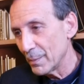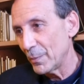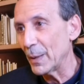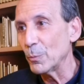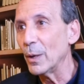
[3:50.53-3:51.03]

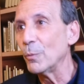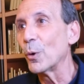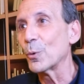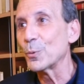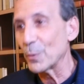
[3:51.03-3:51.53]
faremo un
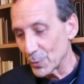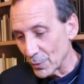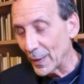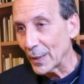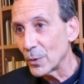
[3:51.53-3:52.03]
lavoro su
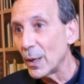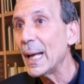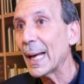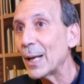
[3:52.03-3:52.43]
questo fatto,